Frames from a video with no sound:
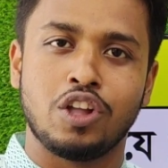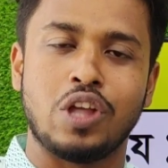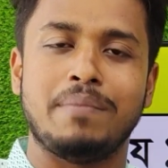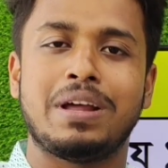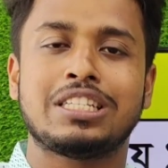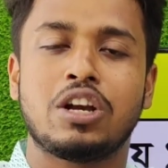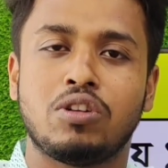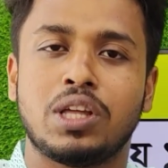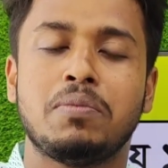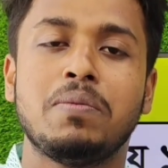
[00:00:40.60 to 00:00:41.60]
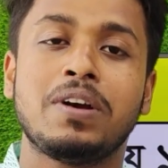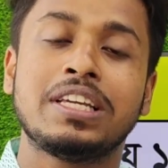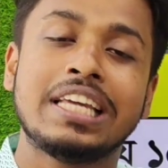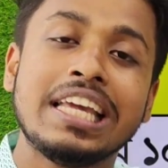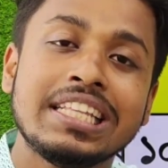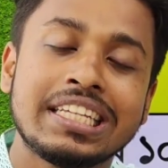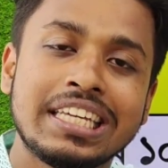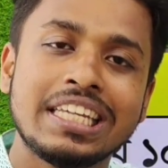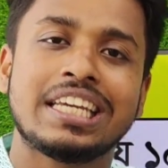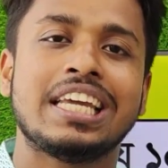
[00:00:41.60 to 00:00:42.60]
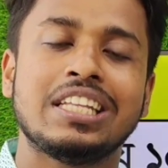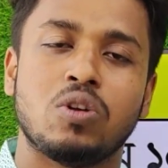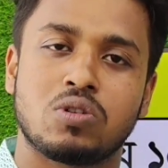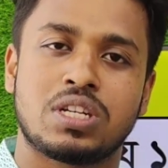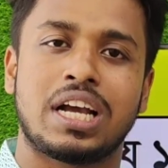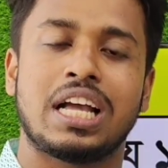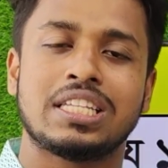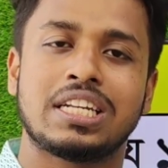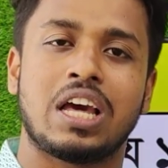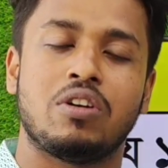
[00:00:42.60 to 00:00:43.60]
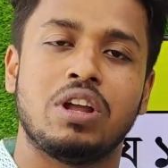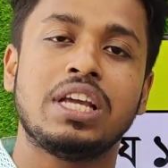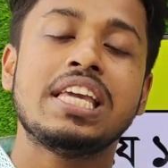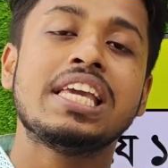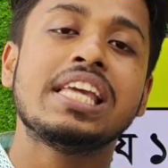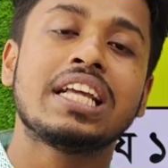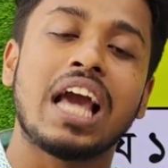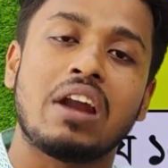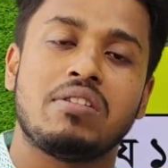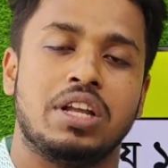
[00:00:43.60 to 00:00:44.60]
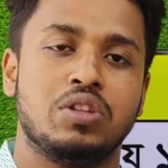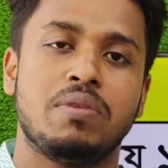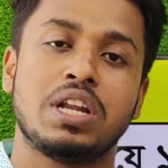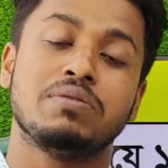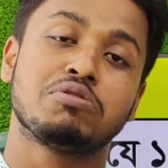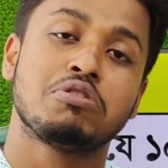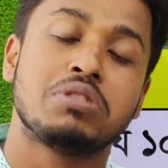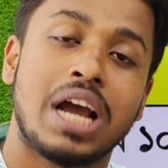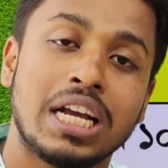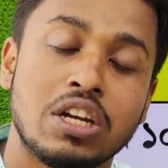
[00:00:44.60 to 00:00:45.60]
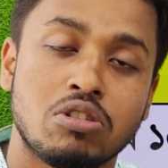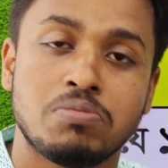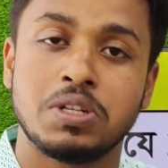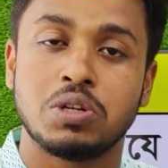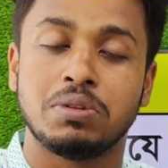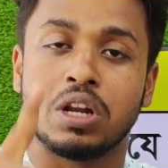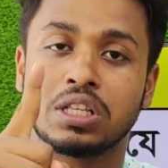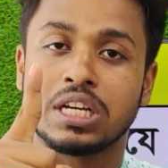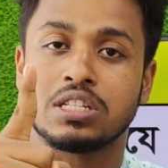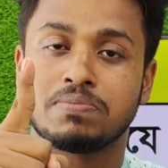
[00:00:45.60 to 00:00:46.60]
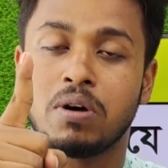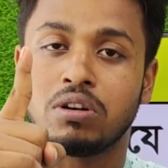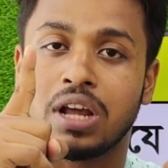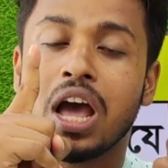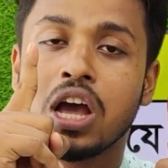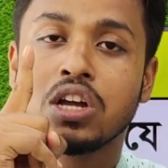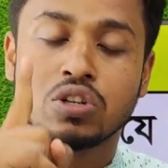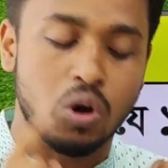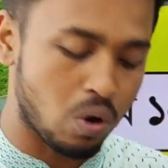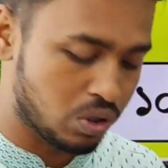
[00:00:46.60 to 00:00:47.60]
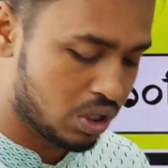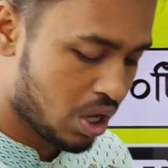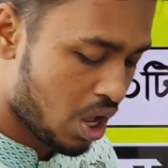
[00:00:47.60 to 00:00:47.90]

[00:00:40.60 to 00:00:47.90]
তো আমরা আজকে কথা বলবো কি কি কি কি দশটা কাজের কারণে কি কি কারণে তোমার এবছর জাহাঙ্গীরনগর বিশ্ববিদ্যালয়ে চান্স পাওয়াটা সহজ